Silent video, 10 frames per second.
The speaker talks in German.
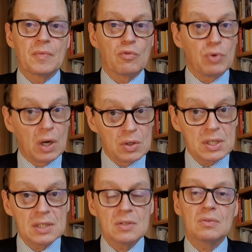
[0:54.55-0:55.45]

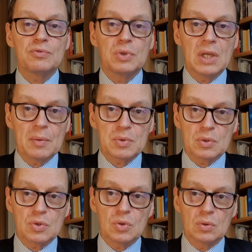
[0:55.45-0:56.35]
Voraussetzung für die
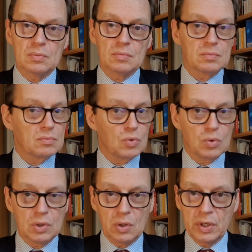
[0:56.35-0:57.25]
Absolution.
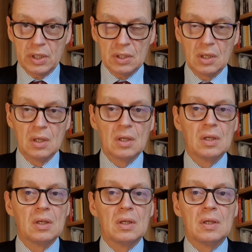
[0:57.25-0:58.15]
Ohne Reue
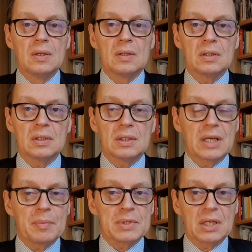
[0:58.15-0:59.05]
äh, gab es